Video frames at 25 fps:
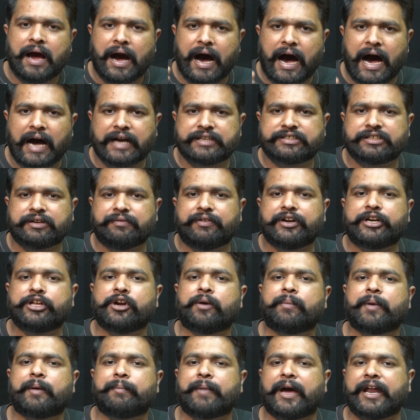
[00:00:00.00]
आज की
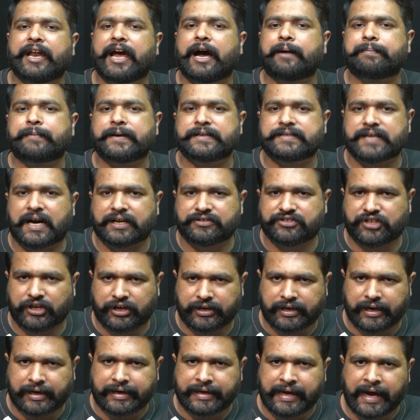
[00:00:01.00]
वीडियो में मैंने आपके साथ
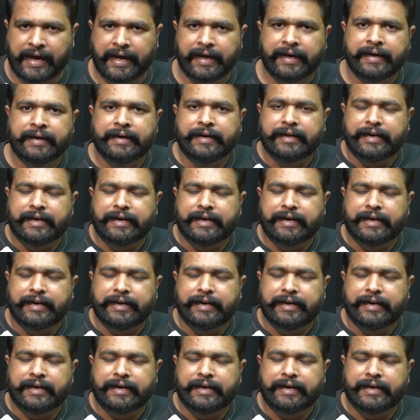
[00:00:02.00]
शेयर करनी है